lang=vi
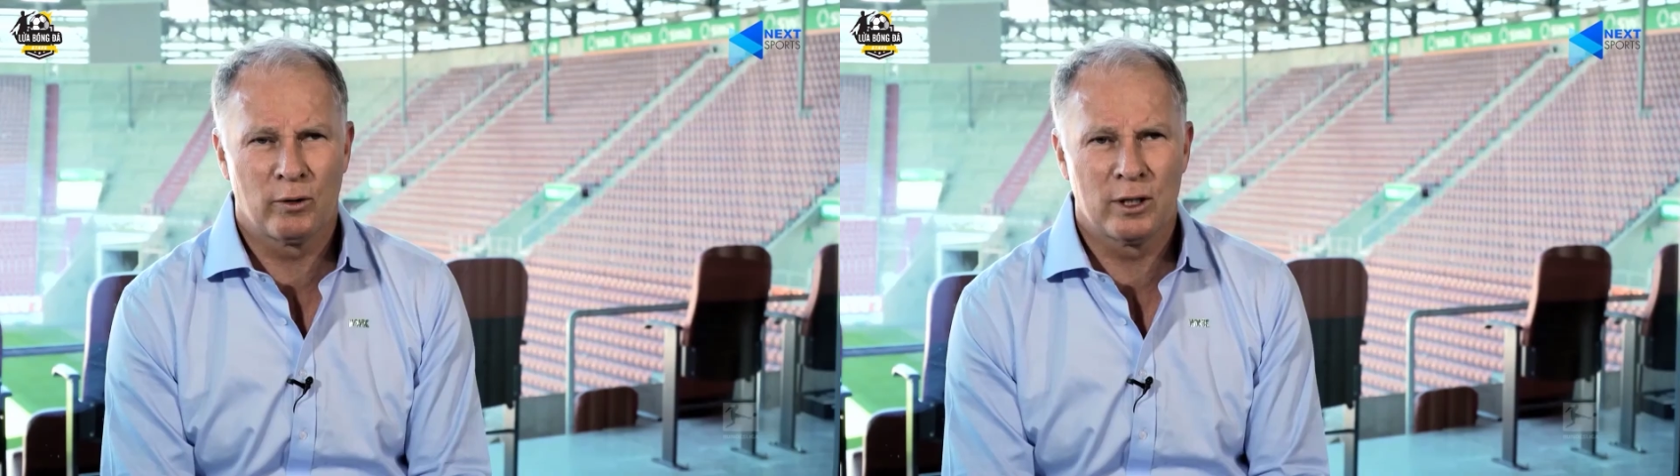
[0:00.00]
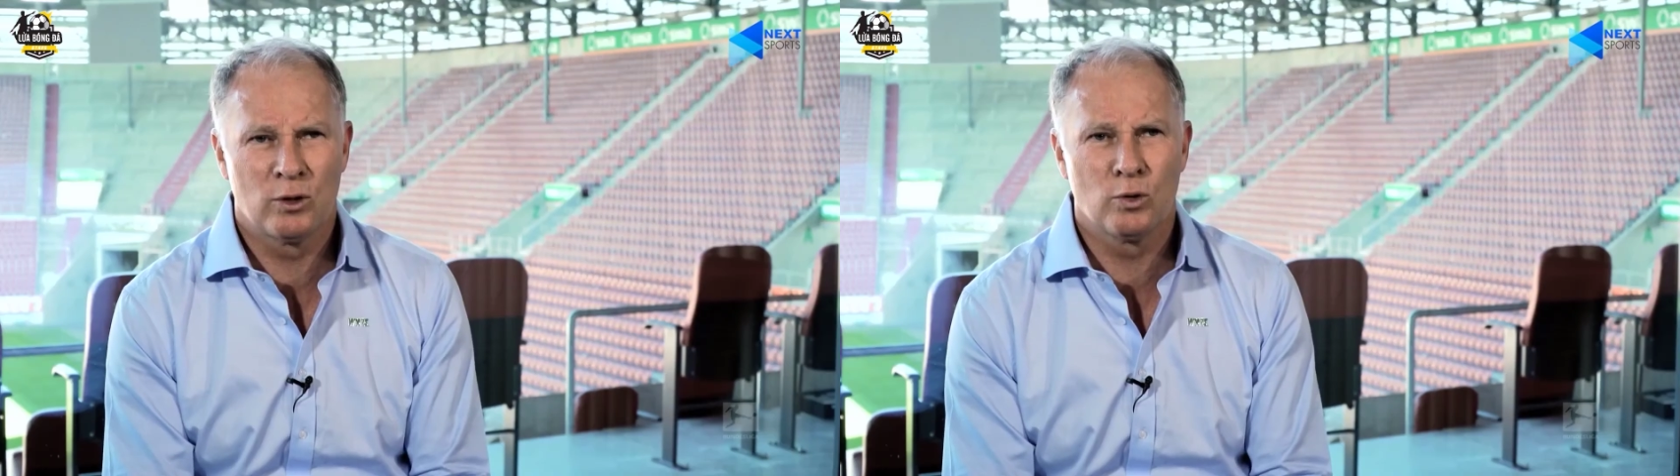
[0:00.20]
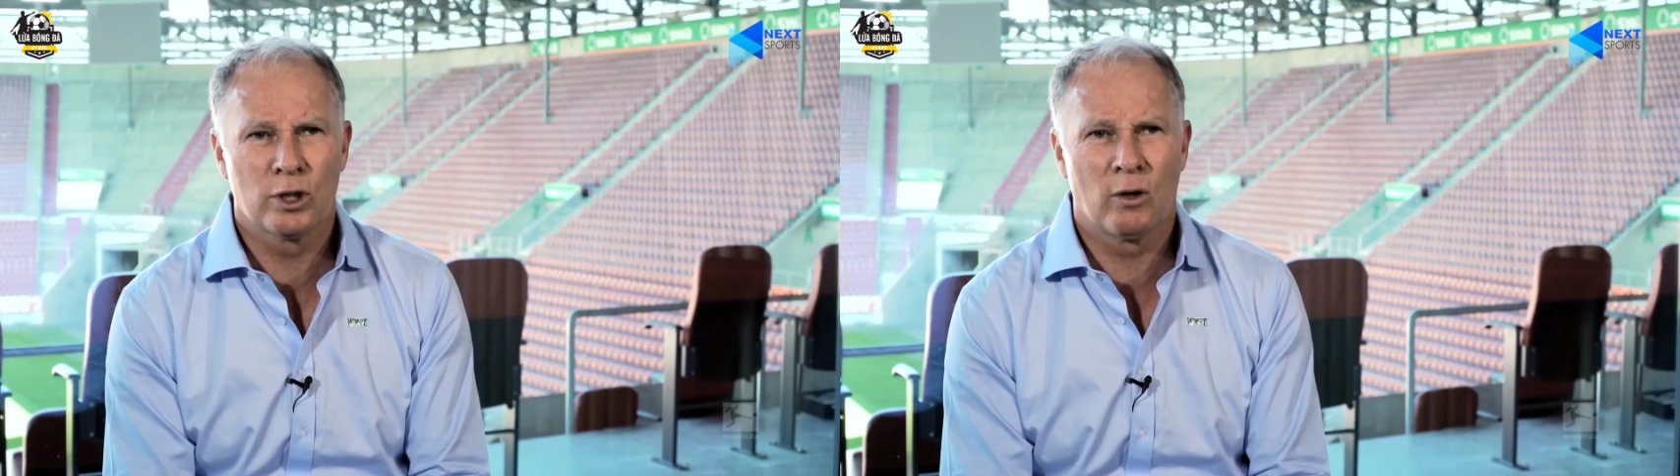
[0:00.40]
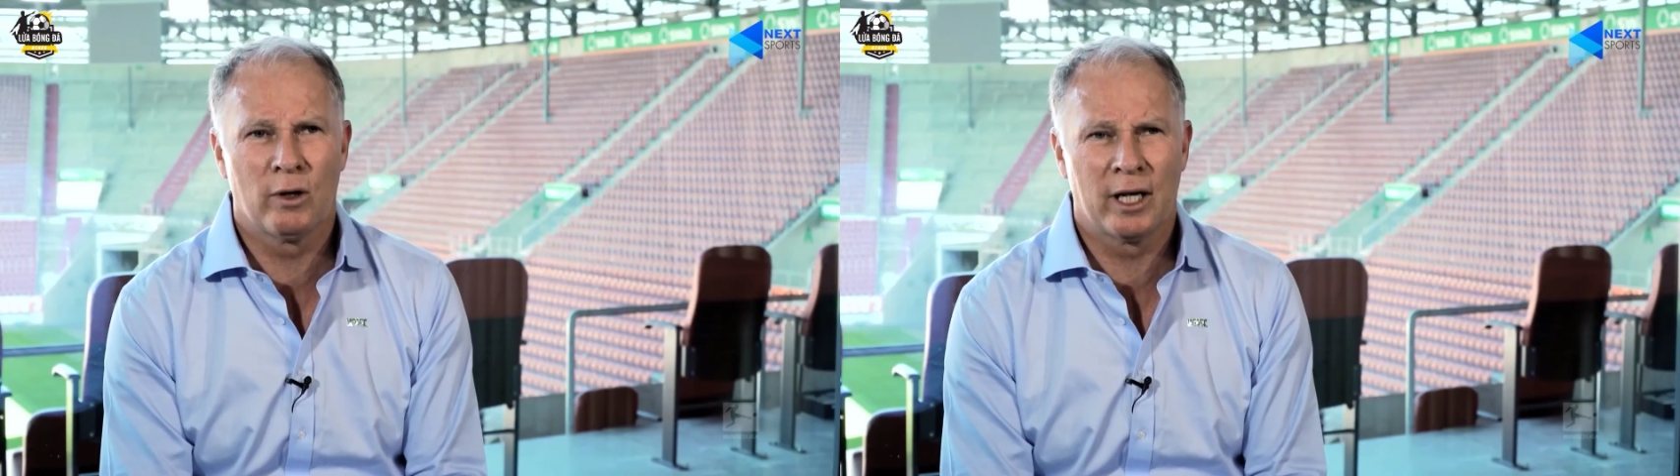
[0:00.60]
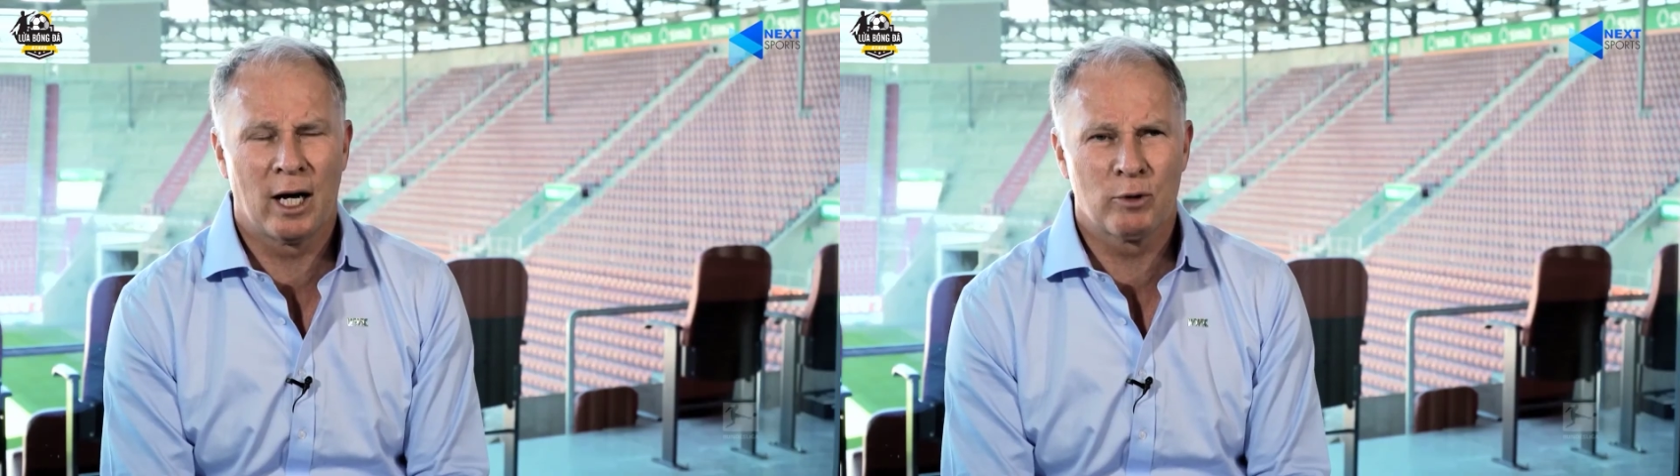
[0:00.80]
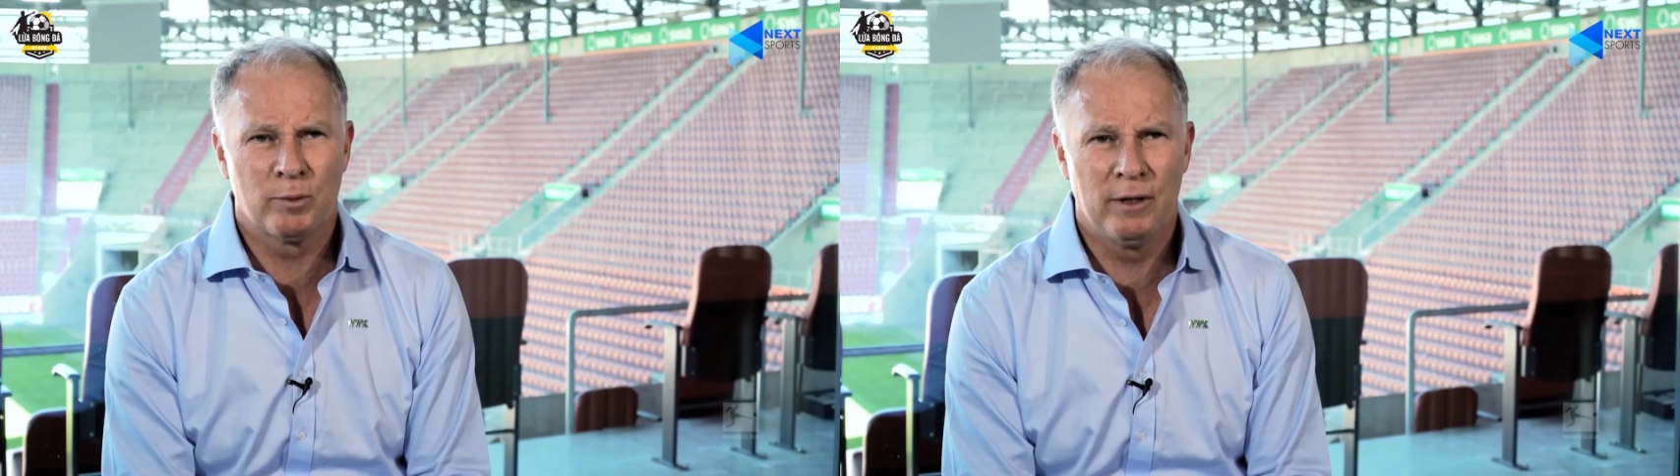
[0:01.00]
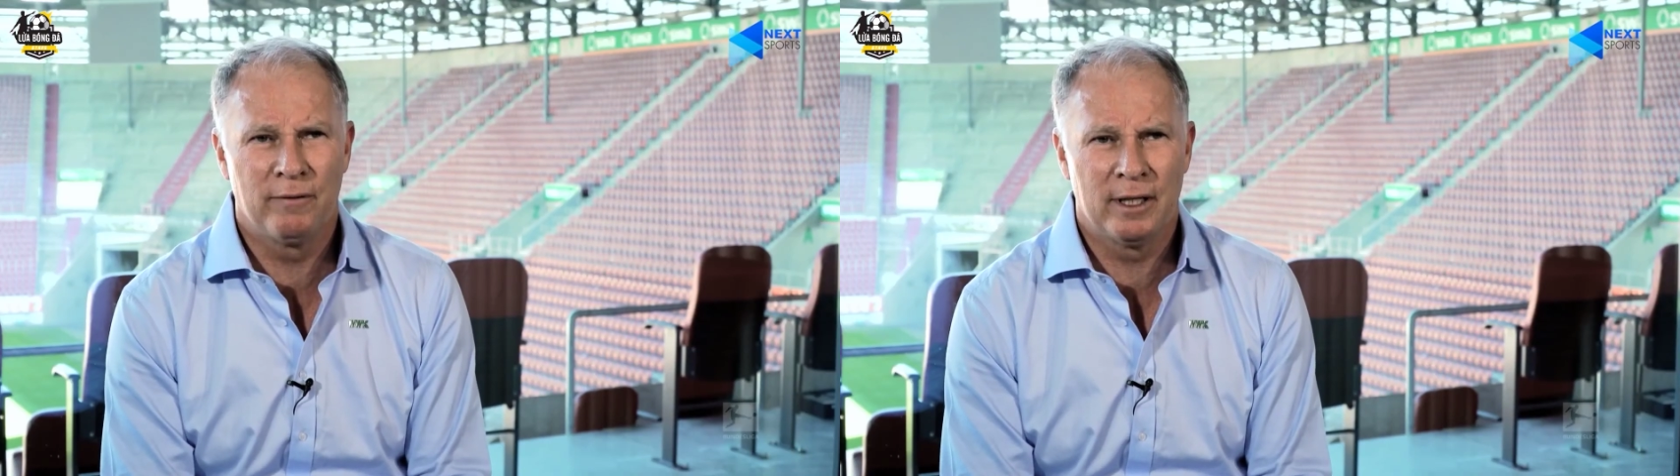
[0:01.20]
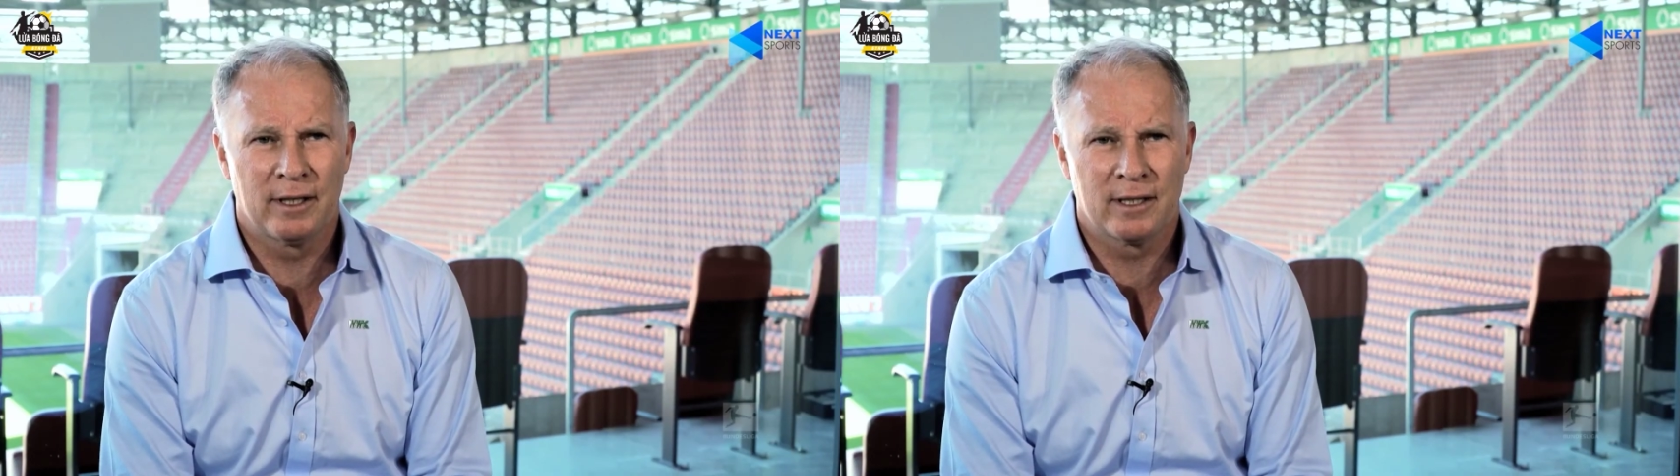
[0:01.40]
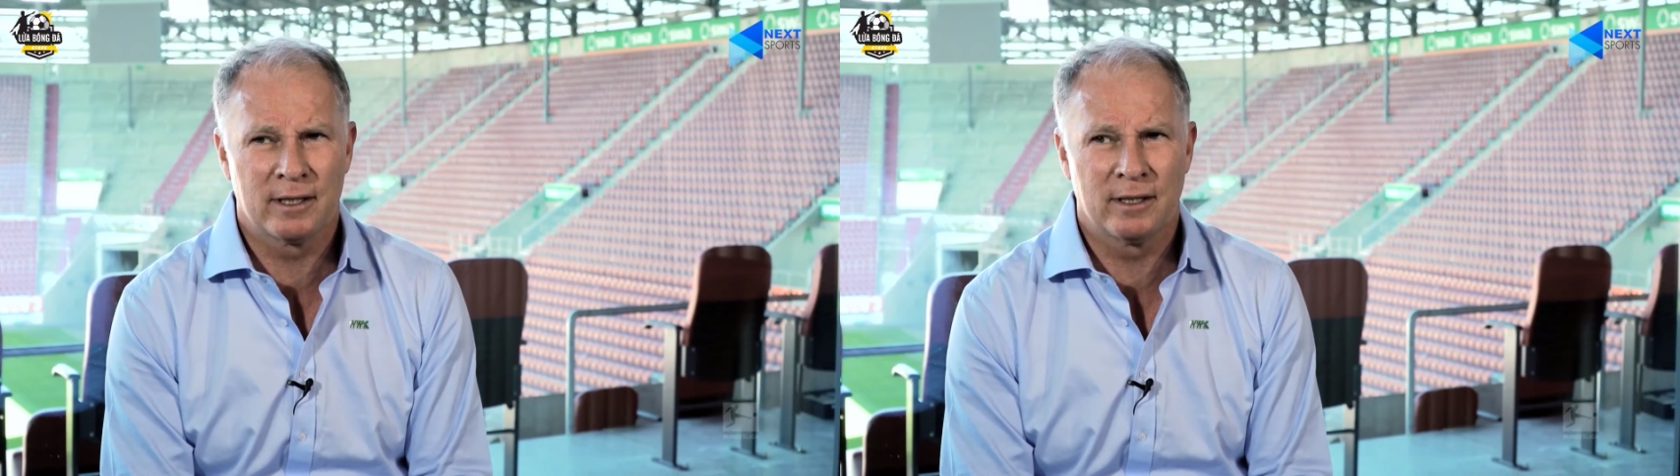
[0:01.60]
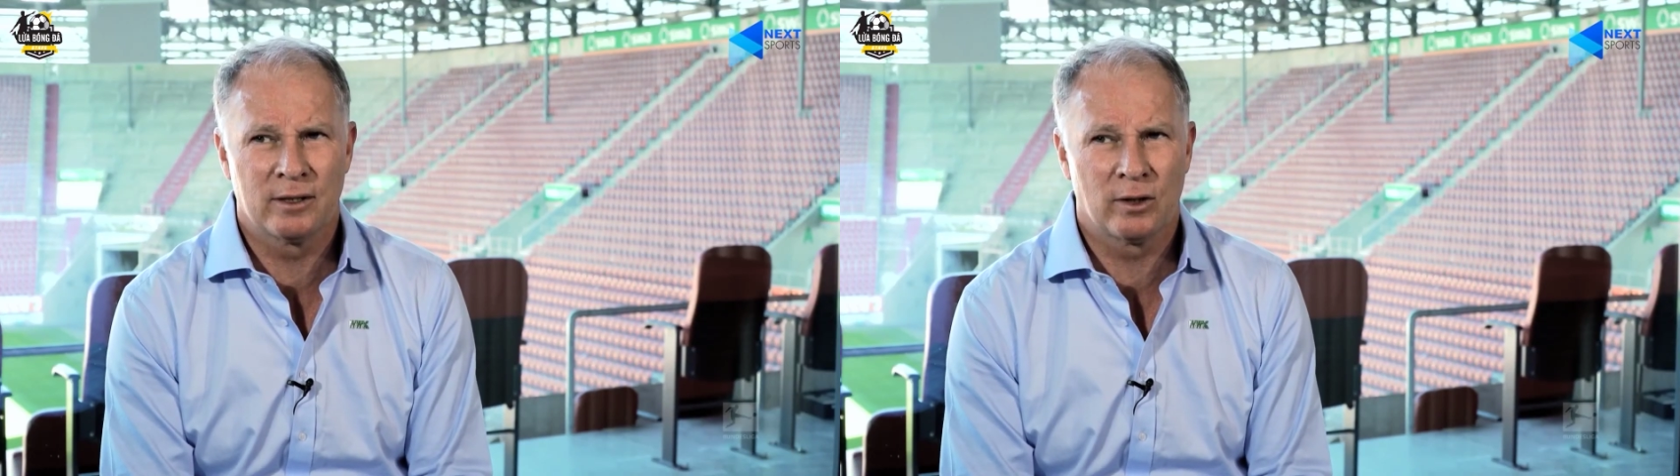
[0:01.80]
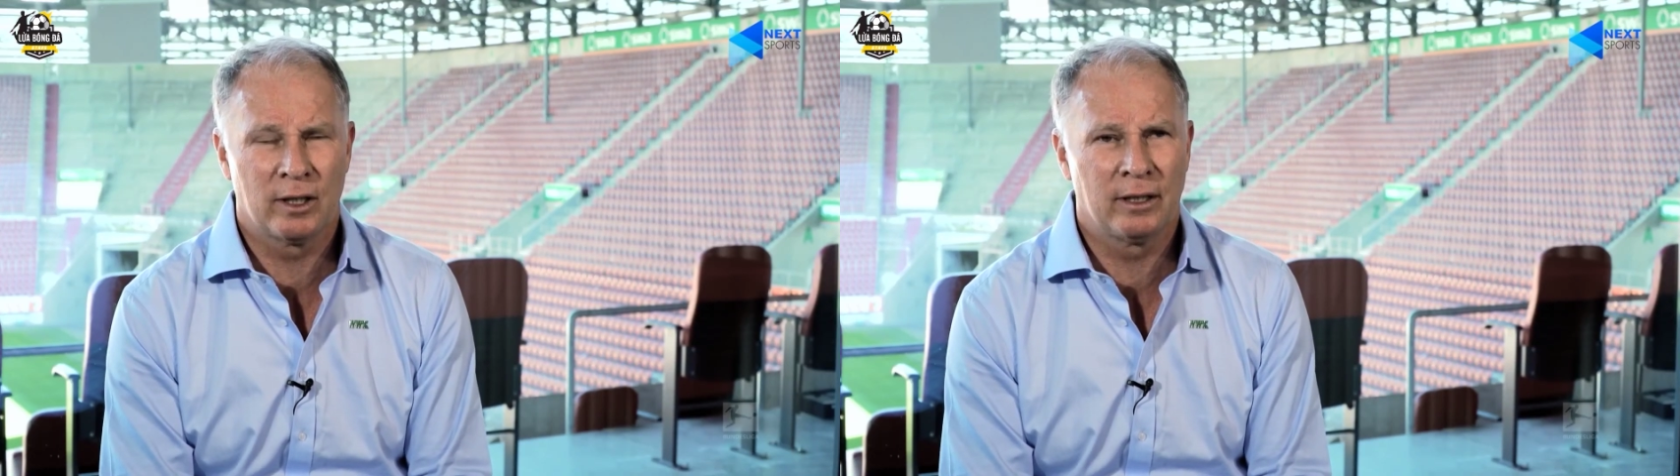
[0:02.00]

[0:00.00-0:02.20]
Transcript: nơi mà khán giả có thể cảm nhận rất gần sân,